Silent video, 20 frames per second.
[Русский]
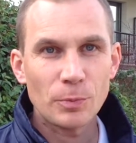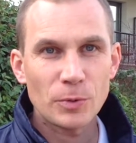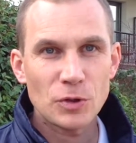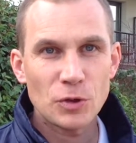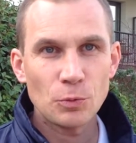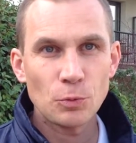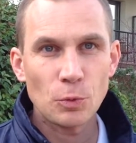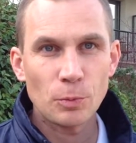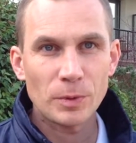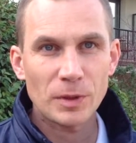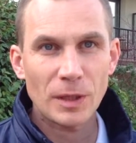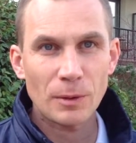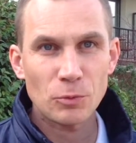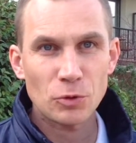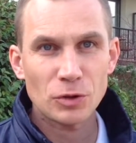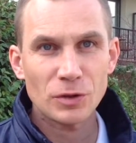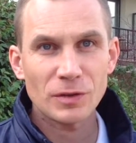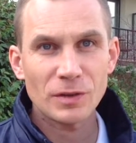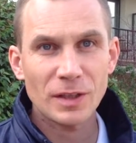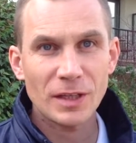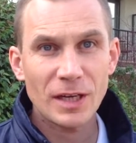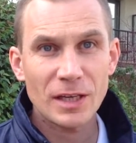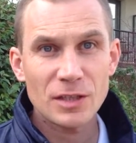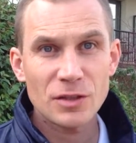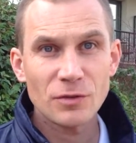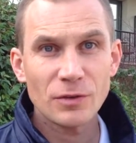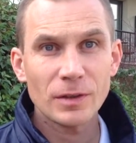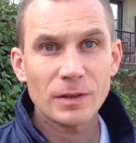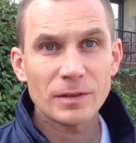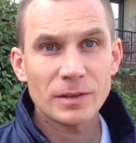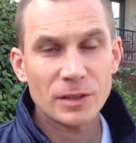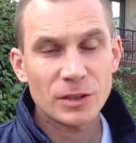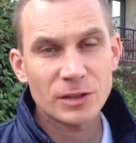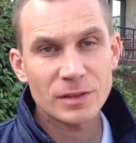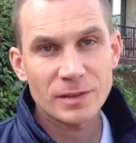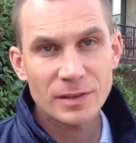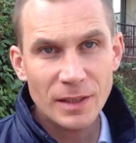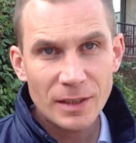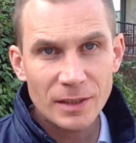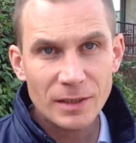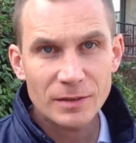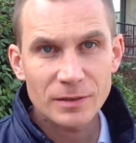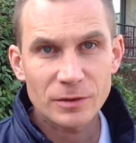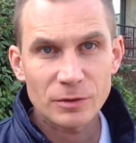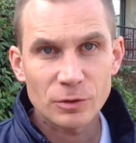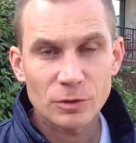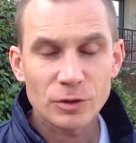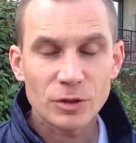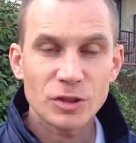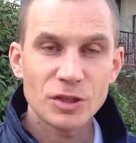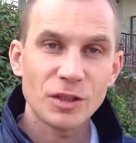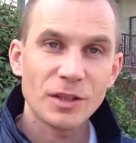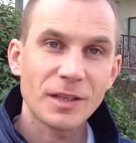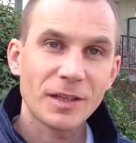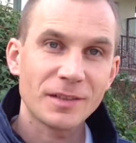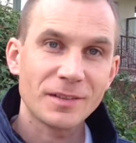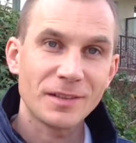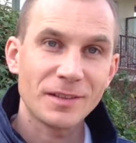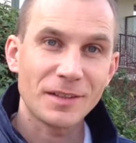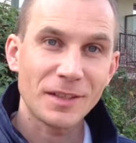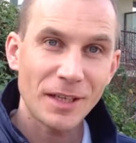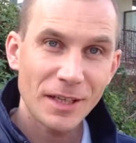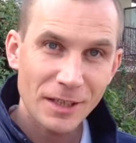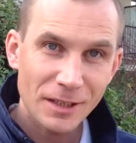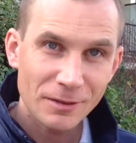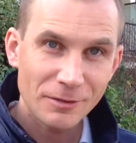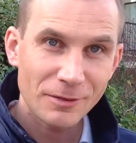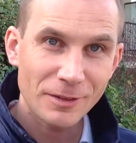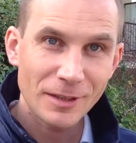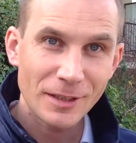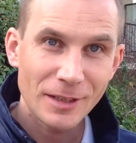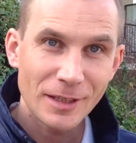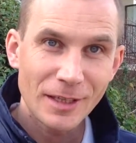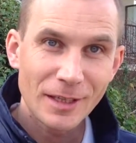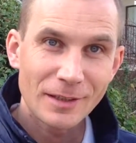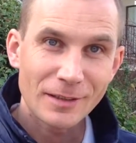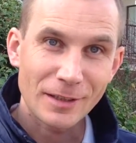Почему? Потому что заканчивается шоссейный сезон, начинается трековый,